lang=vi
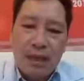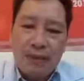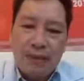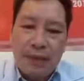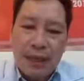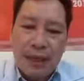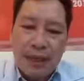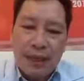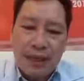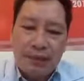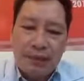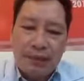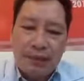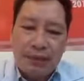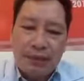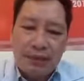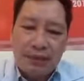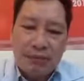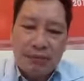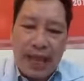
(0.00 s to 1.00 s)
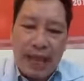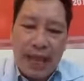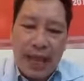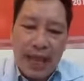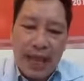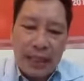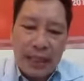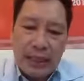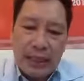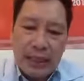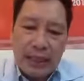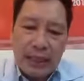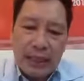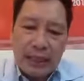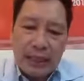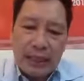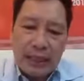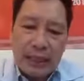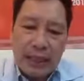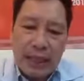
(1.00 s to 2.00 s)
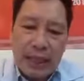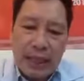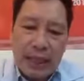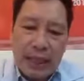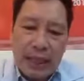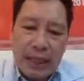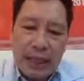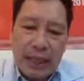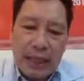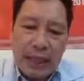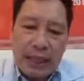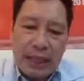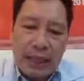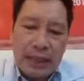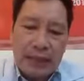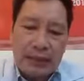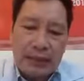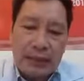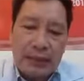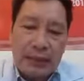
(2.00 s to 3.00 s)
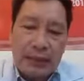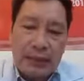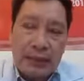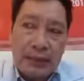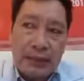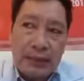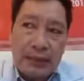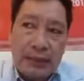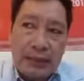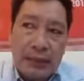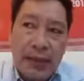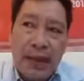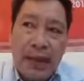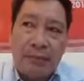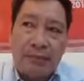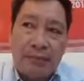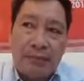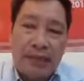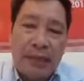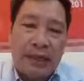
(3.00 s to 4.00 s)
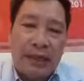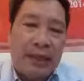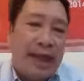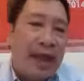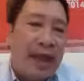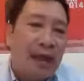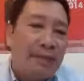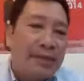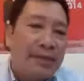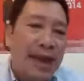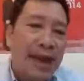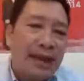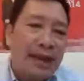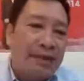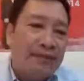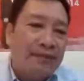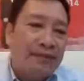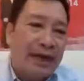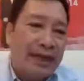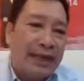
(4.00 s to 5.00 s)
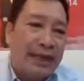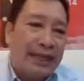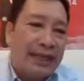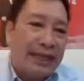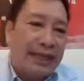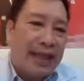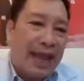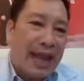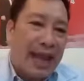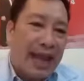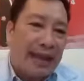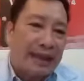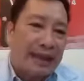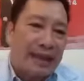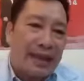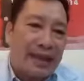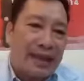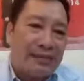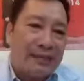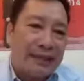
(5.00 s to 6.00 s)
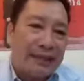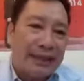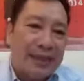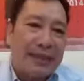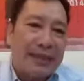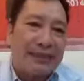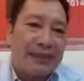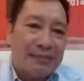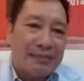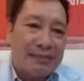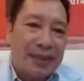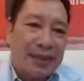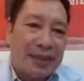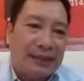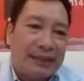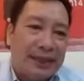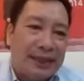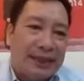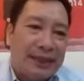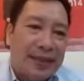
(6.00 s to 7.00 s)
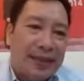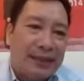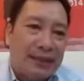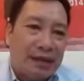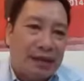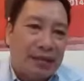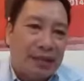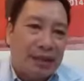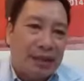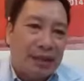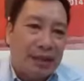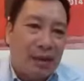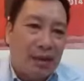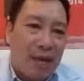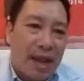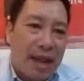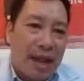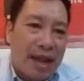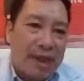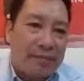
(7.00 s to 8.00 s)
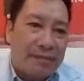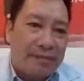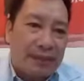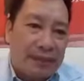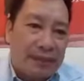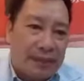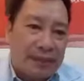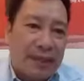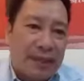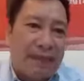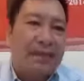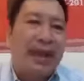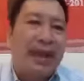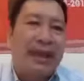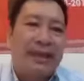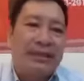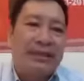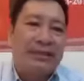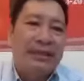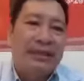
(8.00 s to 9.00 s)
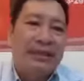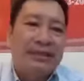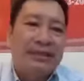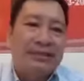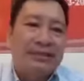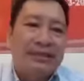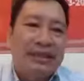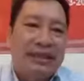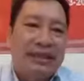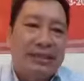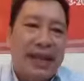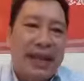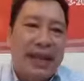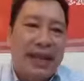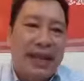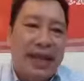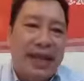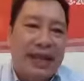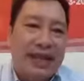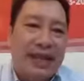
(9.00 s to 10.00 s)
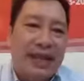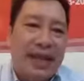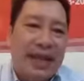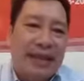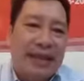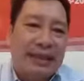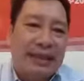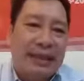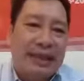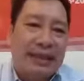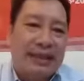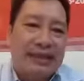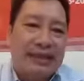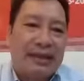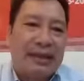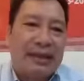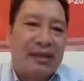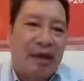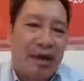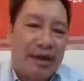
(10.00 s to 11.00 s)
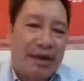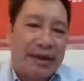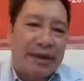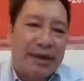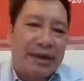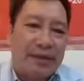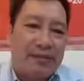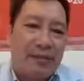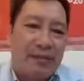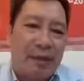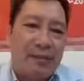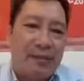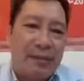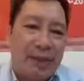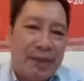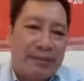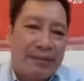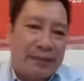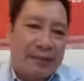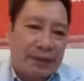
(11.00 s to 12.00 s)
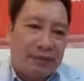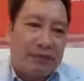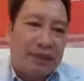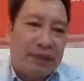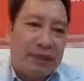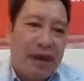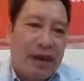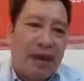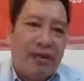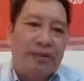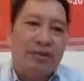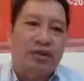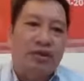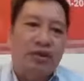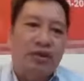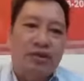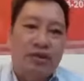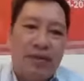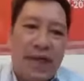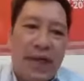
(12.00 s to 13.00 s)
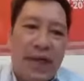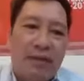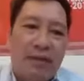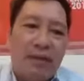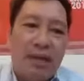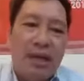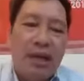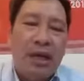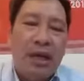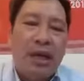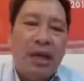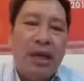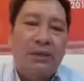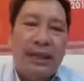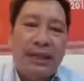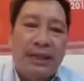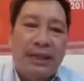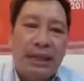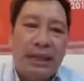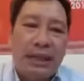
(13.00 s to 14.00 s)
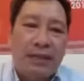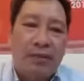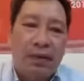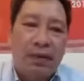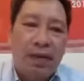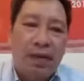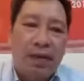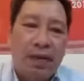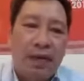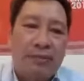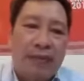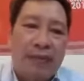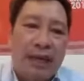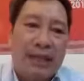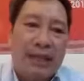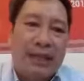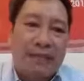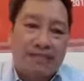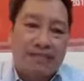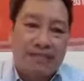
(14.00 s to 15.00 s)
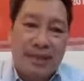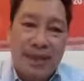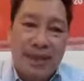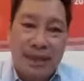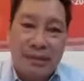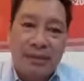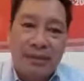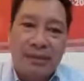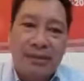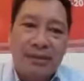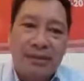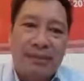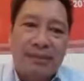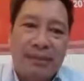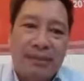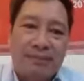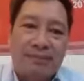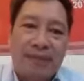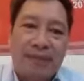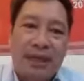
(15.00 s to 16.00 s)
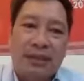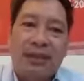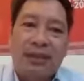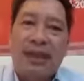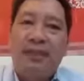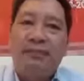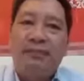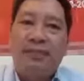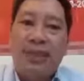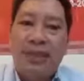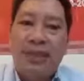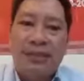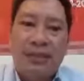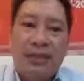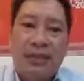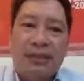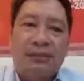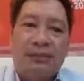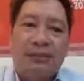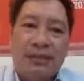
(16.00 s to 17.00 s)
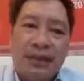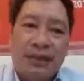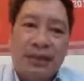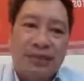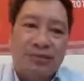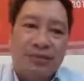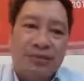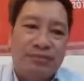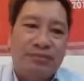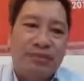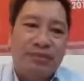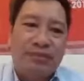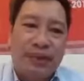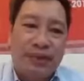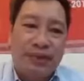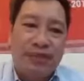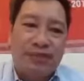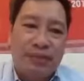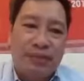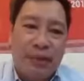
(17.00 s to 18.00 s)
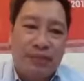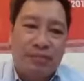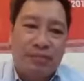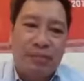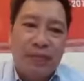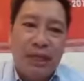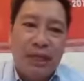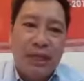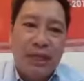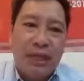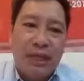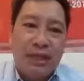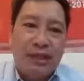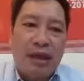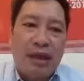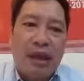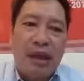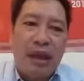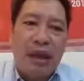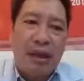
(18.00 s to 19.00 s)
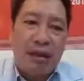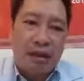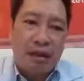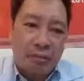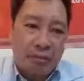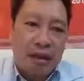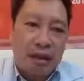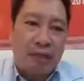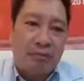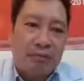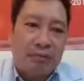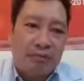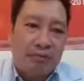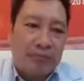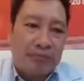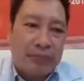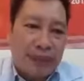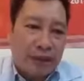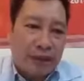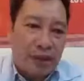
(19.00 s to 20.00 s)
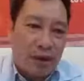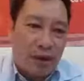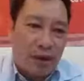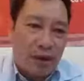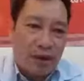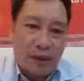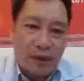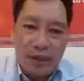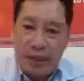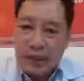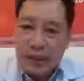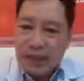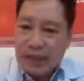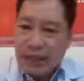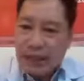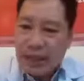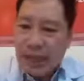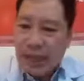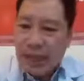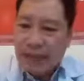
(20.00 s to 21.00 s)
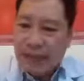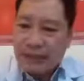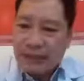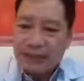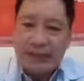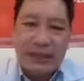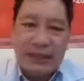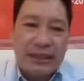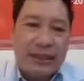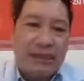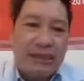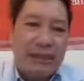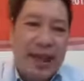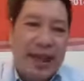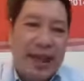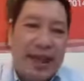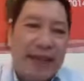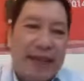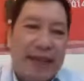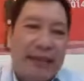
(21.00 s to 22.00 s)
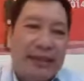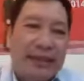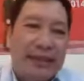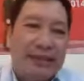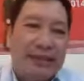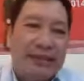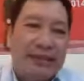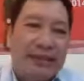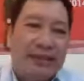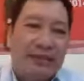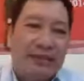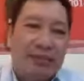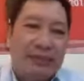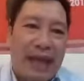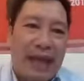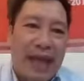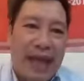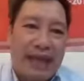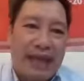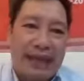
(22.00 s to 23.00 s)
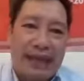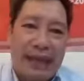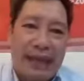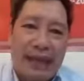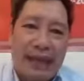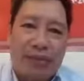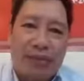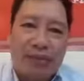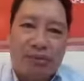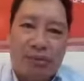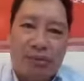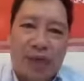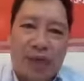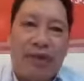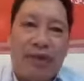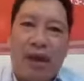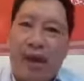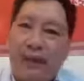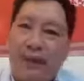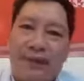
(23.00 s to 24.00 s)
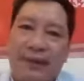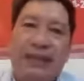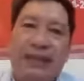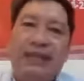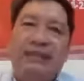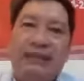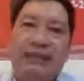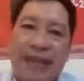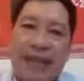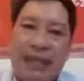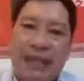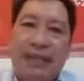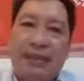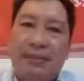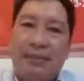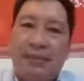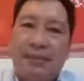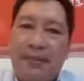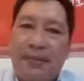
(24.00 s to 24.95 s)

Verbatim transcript: và khi mà chúng ta à, làm à, ngày hôm nay không phải là cái ngày để mà trả lời thắc mắc thành ra võ thị hoa các bạn xin các bạn hãy là dành những cái câu hỏi để inbox ha và chúng ta hỏi vào tuần sau hôm nay chỉ là một cái hôm là cập nhật cập nhật thêm kiến thức về chăm sóc sức khỏe chủ động cho cộng đồng của chúng ta thôi do đó là xin các bạn hãy chúng ta hãy hãy cùng theo dõi và chia sẻ thôi